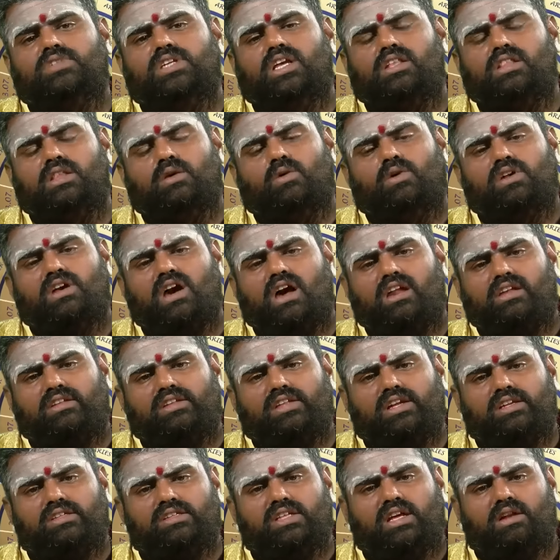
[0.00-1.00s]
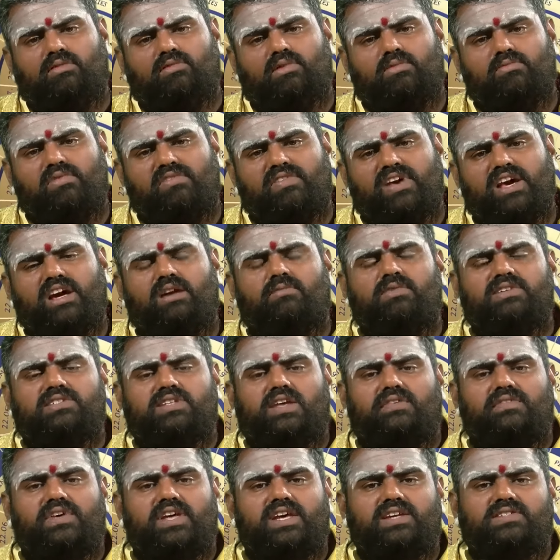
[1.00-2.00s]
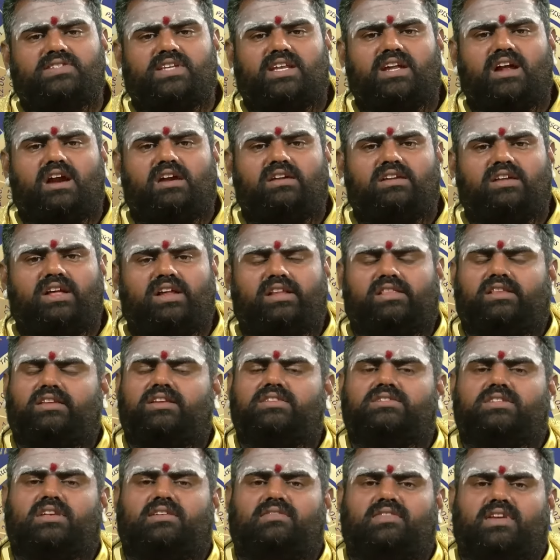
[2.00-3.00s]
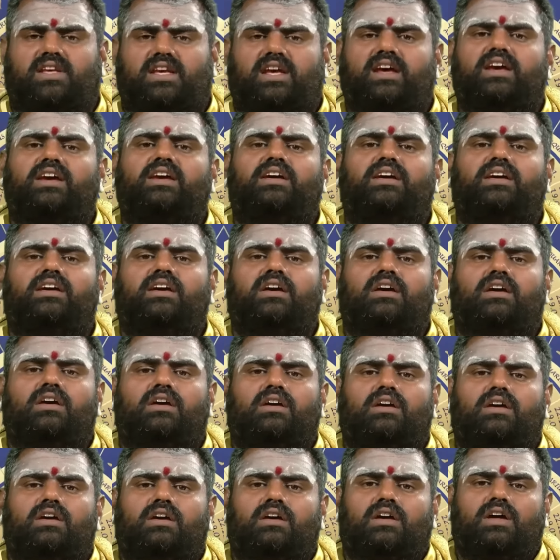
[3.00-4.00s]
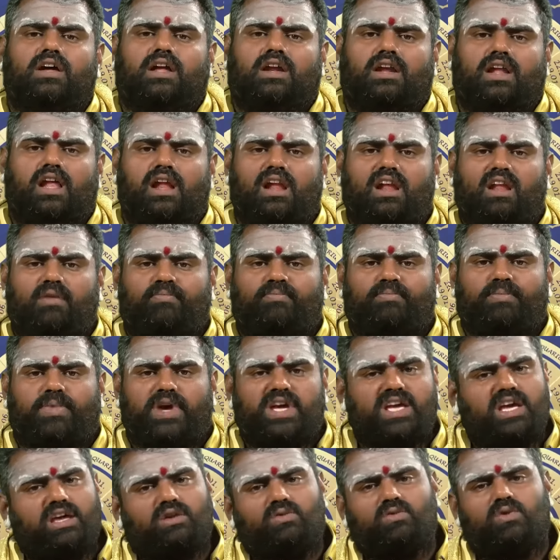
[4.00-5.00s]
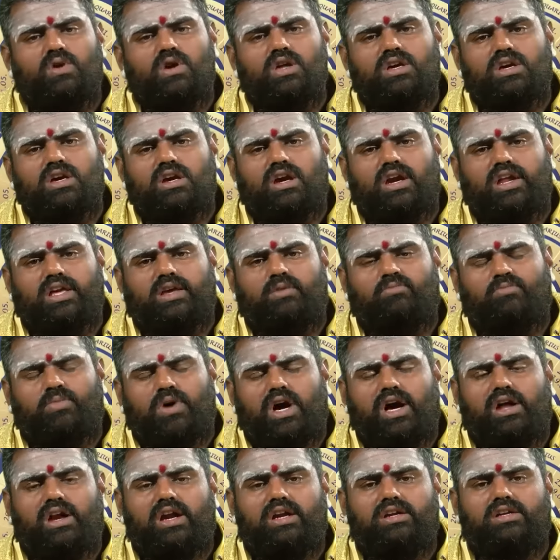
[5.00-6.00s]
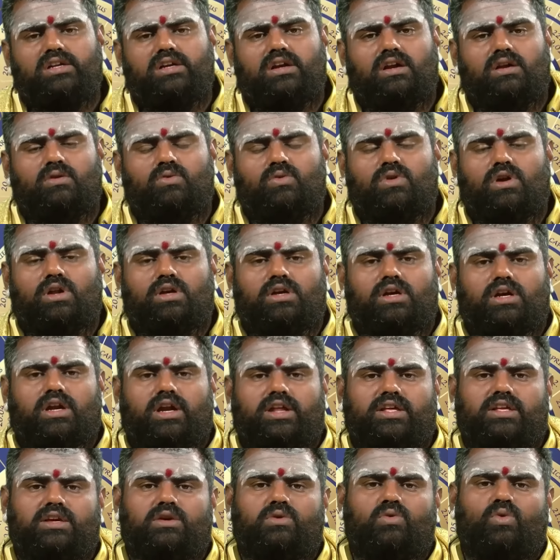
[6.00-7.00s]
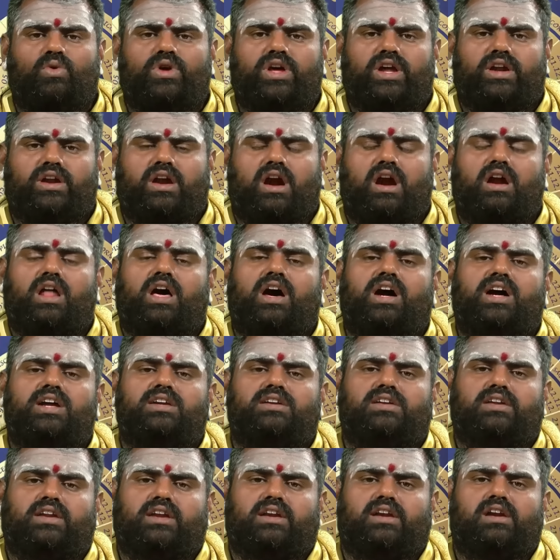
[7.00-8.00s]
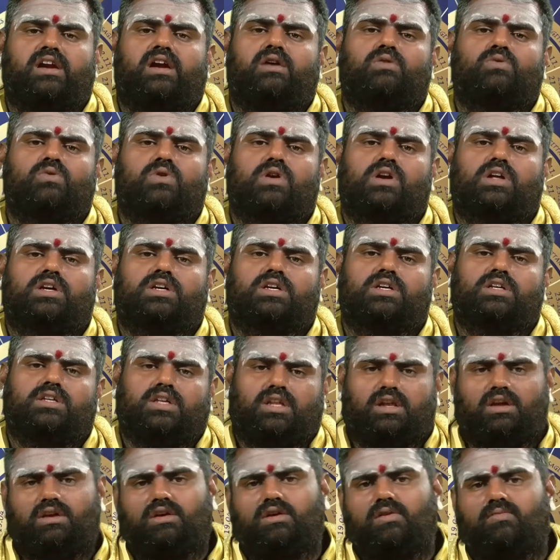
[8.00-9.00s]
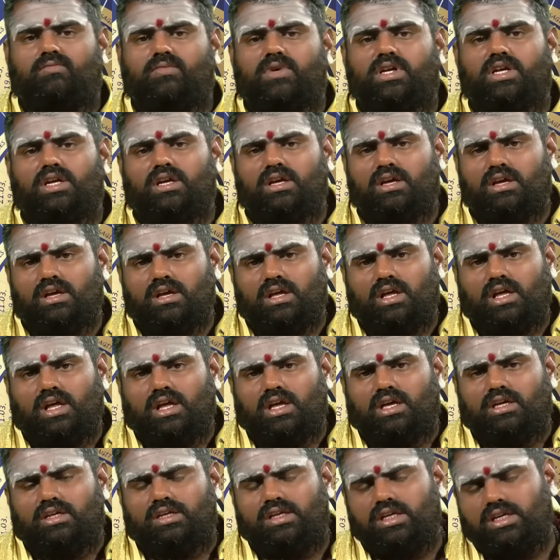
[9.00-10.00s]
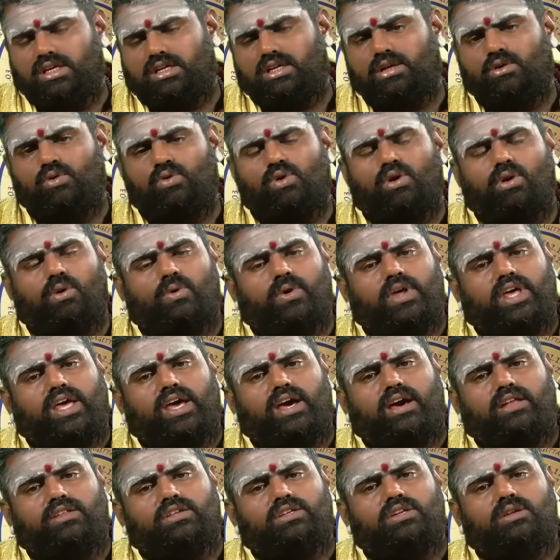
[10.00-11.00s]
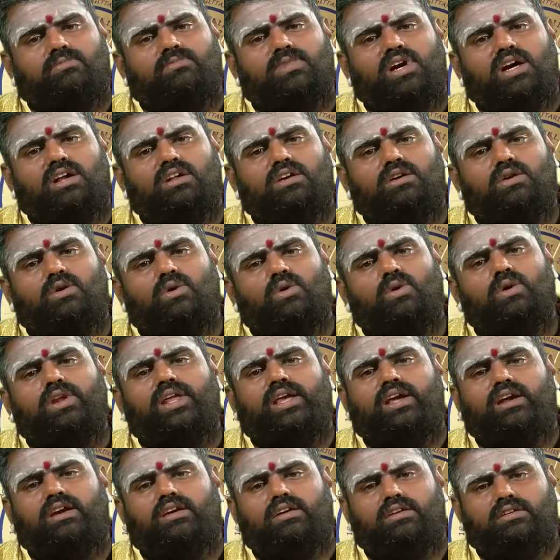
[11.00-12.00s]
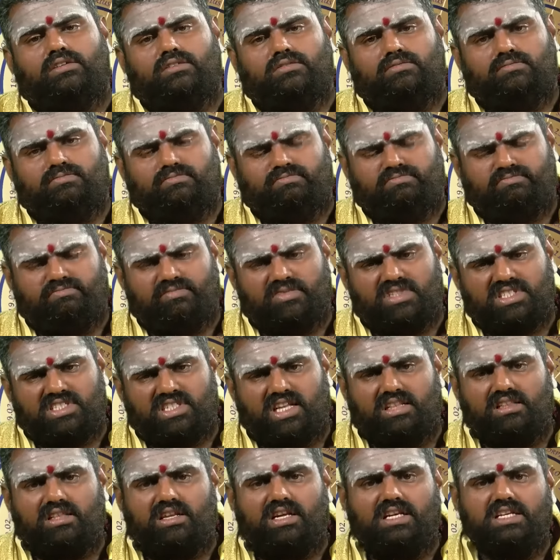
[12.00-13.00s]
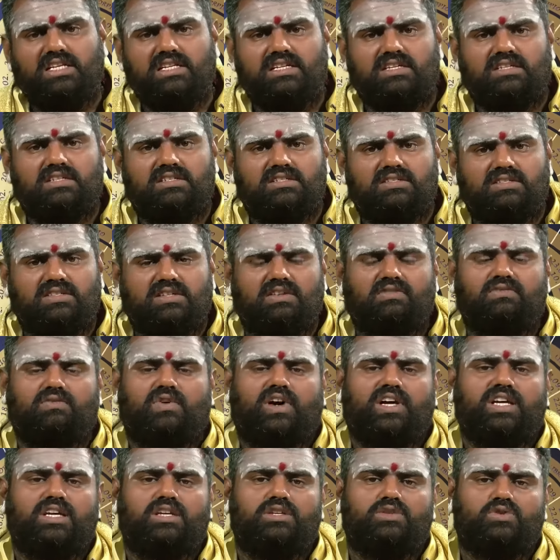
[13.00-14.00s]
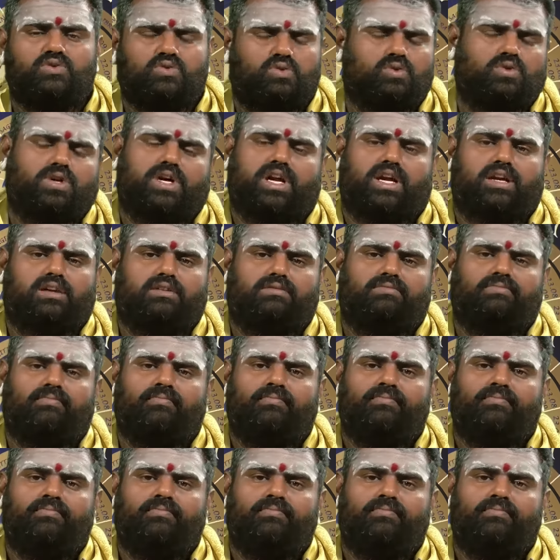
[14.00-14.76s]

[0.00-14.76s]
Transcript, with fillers: எந்த ஒரு காரியத்தை எடுத்தாலும் ரொம்ப வேகமாக செய்வீங்க சரியான நேரத்துக்கு செய்வீங்க நல்ல பெயர் உங்களுக்கு கிடைக்கும் பாராட்டுகள் உங்களுக்கு கிடைக்கக்கூடிய நாளாக இன்றைய நாள் உங்களுக்கு இருக்கும் இன்று உங்களுடைய அதிர்ஷ்டமான ஹோரைகள் சந்திரன் செவ்வாய் சுக்கரன்